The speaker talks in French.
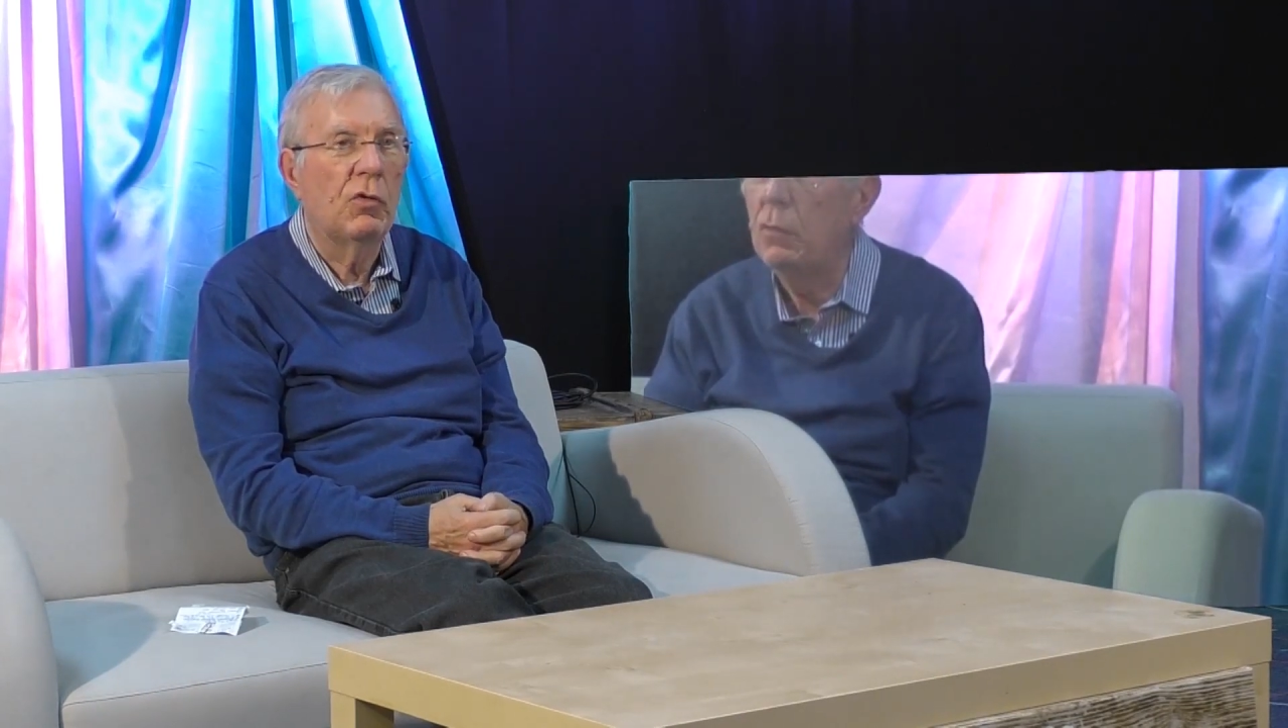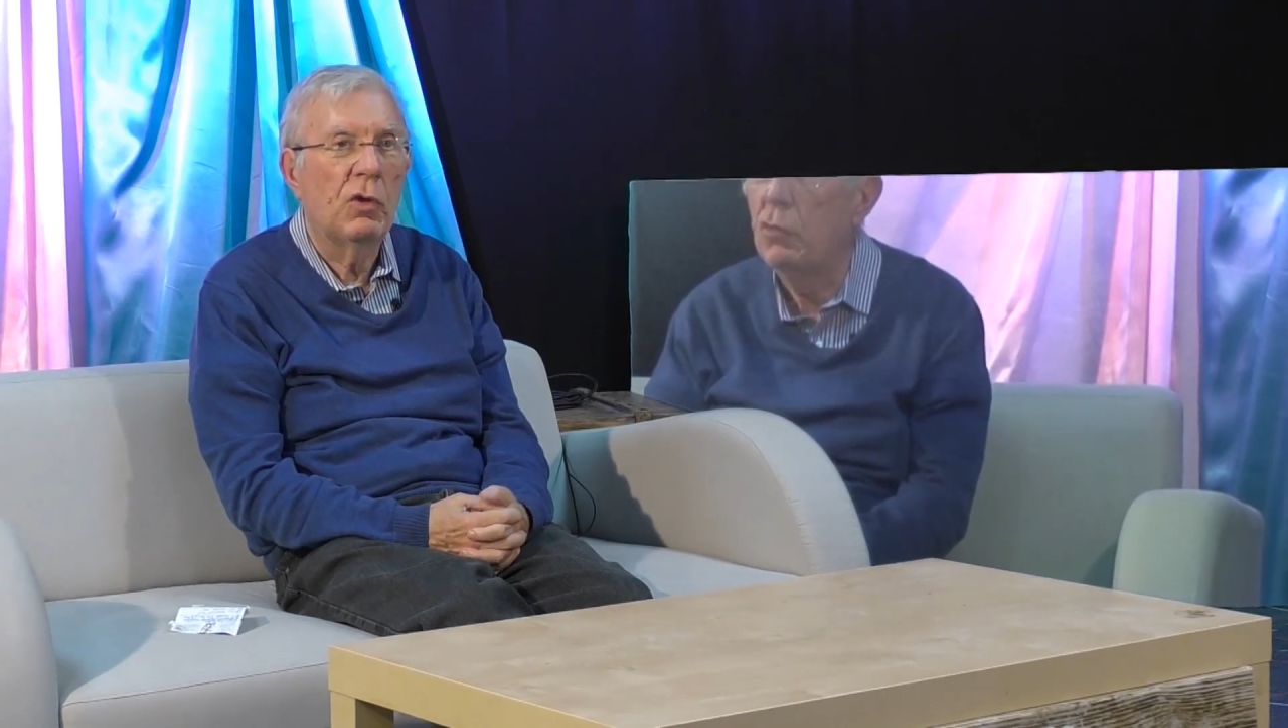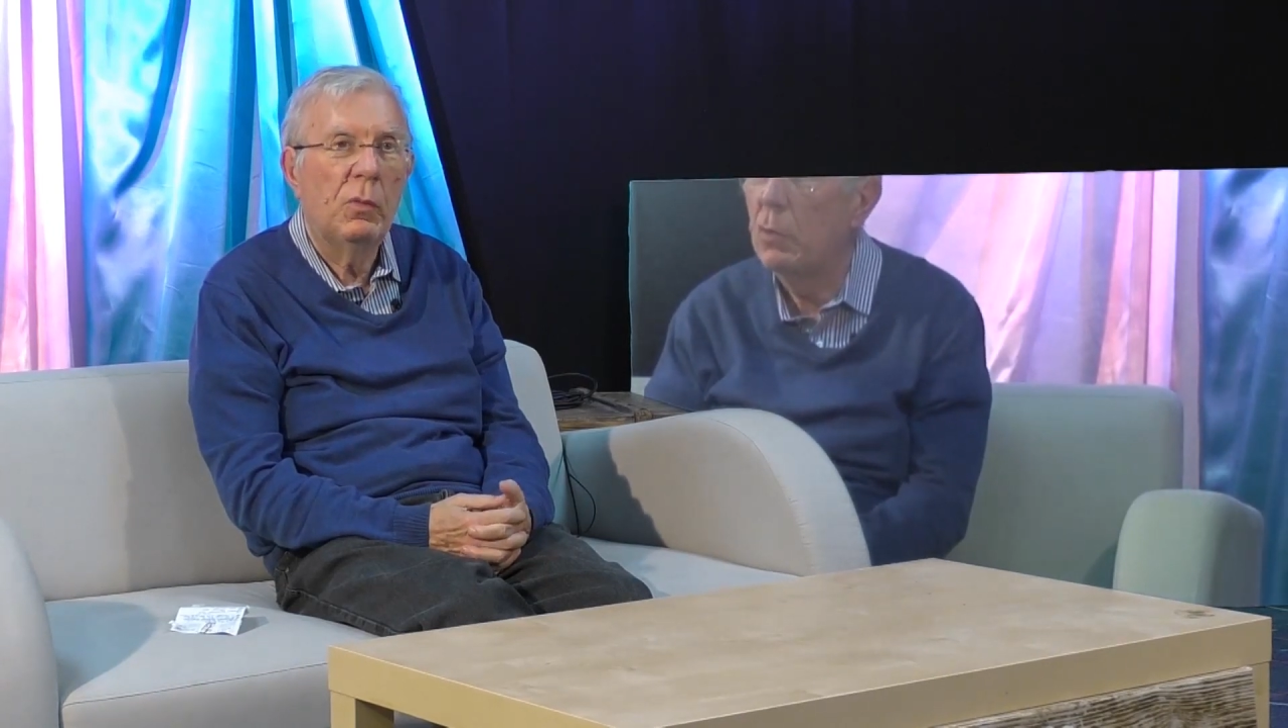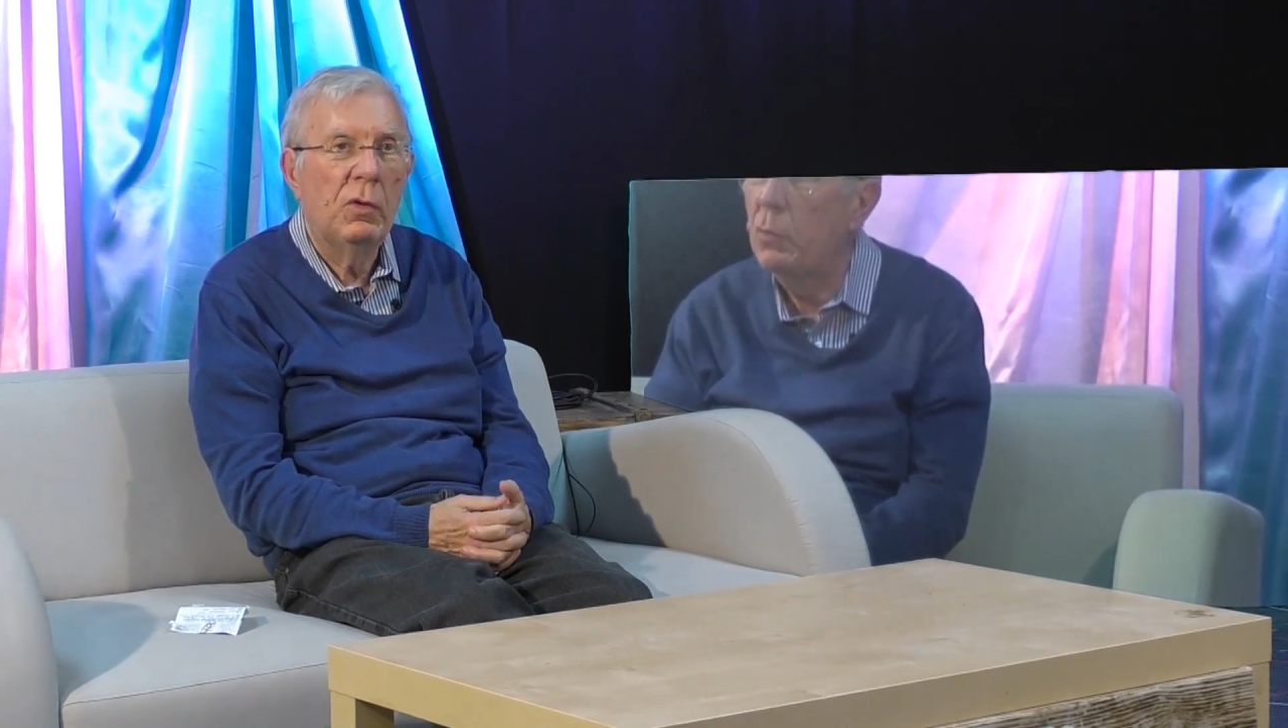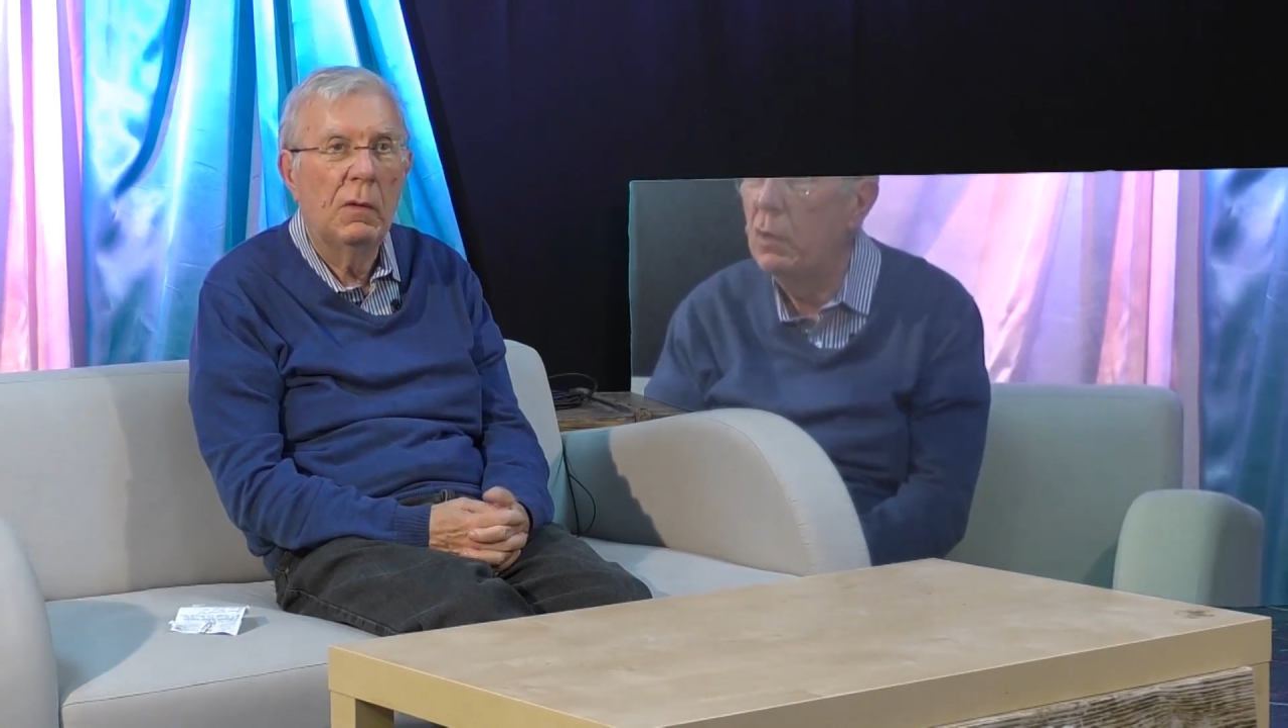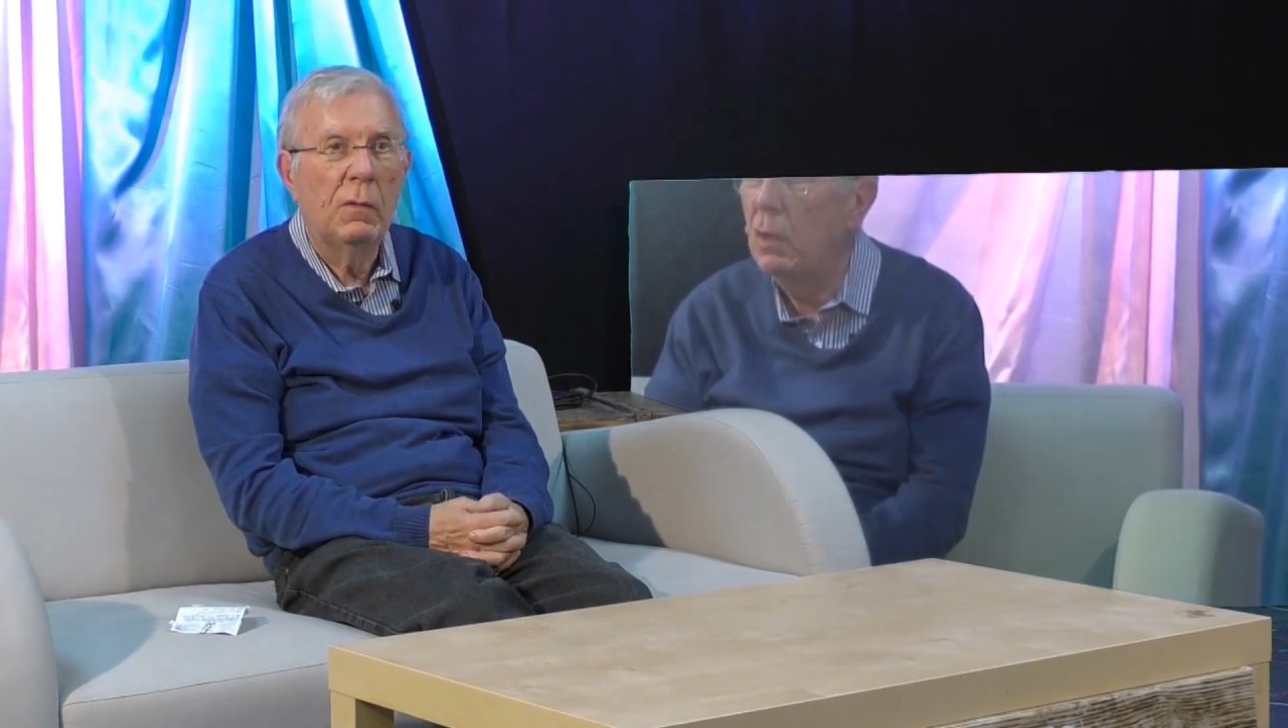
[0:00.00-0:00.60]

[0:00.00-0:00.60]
que j'ai pu